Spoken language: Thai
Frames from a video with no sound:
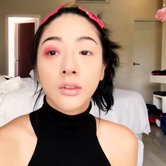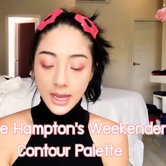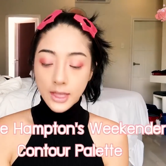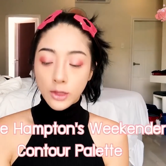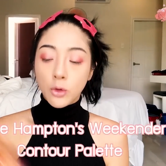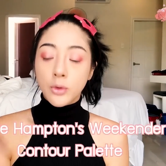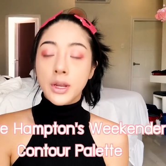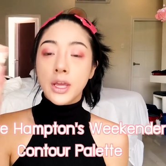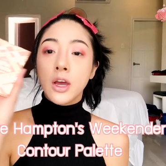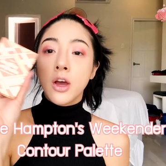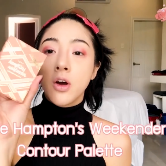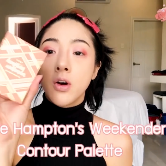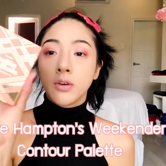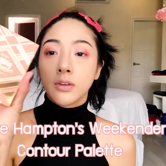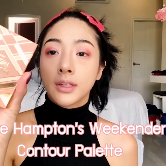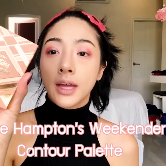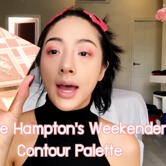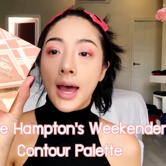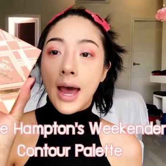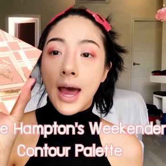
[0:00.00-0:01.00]
ใช้ตัวนี้ขอ
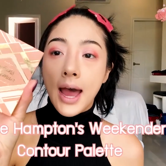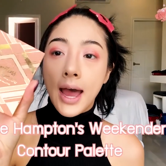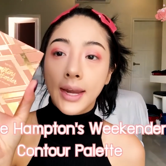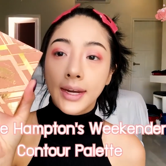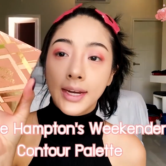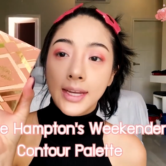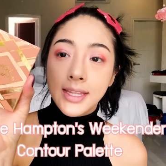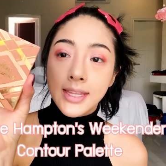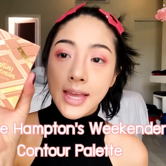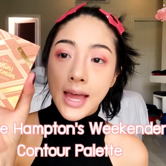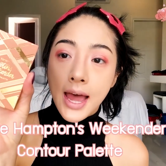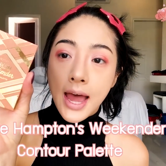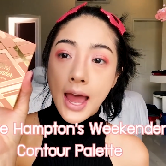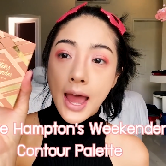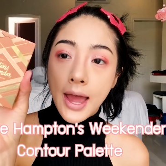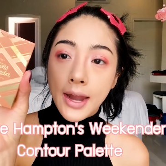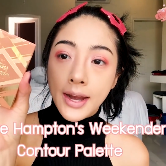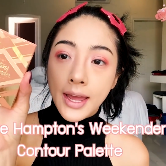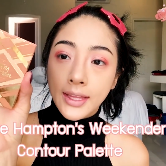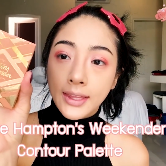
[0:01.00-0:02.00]
งทาร์ตนะจ๊ะ
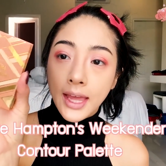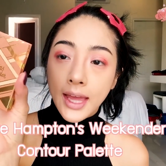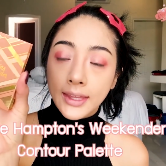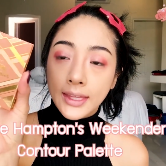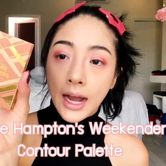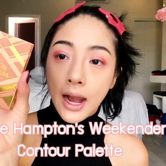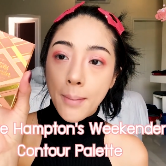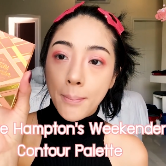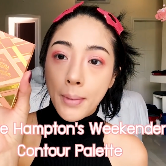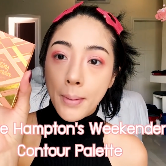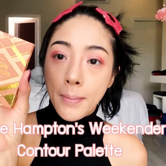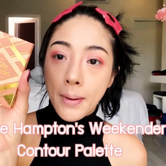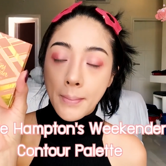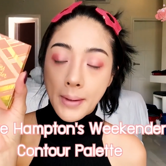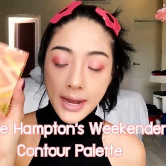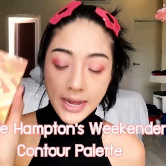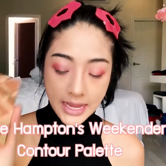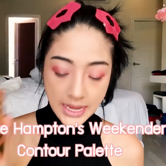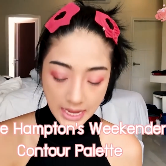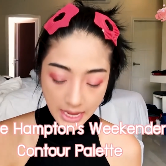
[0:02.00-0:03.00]
หน้าตาตลับเป็นป
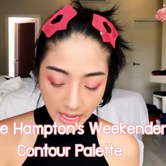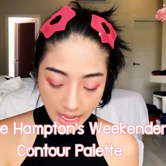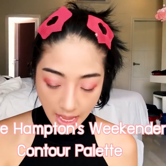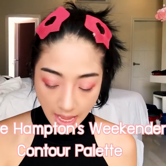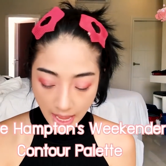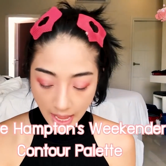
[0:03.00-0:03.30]
ระมาณนี้